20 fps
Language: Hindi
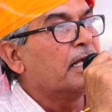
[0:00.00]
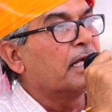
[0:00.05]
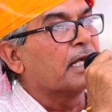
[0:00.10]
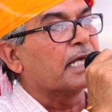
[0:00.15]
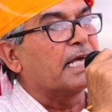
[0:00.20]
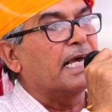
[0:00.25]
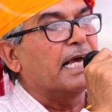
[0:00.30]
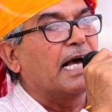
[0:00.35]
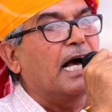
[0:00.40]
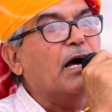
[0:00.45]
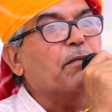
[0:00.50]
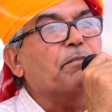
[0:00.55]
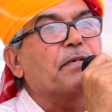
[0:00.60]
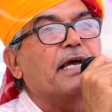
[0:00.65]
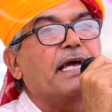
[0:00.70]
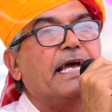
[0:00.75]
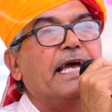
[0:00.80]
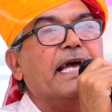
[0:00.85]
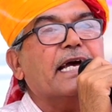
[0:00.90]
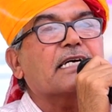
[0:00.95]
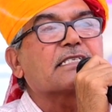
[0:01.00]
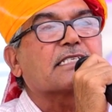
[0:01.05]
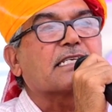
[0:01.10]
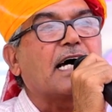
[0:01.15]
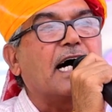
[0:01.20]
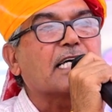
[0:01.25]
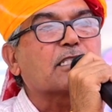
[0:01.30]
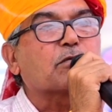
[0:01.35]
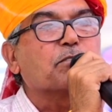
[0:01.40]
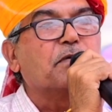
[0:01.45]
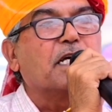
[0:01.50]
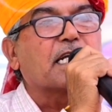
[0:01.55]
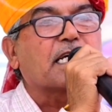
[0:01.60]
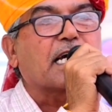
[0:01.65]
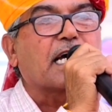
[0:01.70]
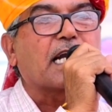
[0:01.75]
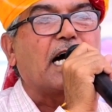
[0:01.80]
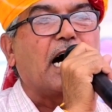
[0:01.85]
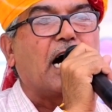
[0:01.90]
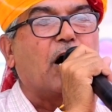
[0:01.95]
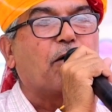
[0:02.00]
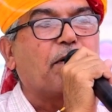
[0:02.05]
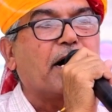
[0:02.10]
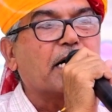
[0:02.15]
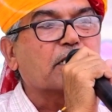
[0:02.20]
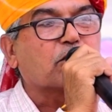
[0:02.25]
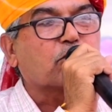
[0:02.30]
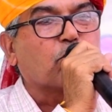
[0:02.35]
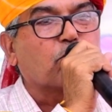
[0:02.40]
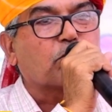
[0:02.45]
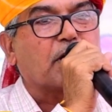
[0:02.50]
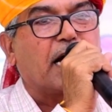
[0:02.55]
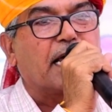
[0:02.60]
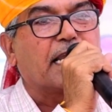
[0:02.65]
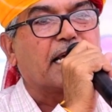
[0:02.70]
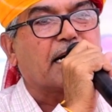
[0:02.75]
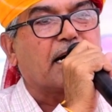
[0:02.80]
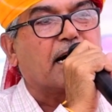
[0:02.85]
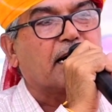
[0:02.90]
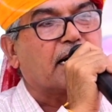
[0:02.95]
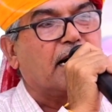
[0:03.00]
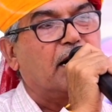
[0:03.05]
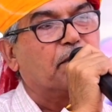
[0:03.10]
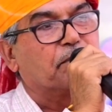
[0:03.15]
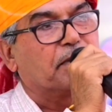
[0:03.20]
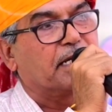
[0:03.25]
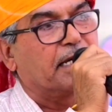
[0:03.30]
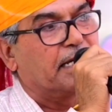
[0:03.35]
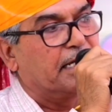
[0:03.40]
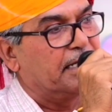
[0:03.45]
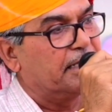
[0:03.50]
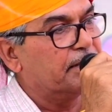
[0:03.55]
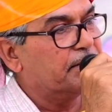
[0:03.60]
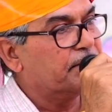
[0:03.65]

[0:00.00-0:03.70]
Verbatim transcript: कि हम एक साथ मिलकर आवाज को उठाने का काम करें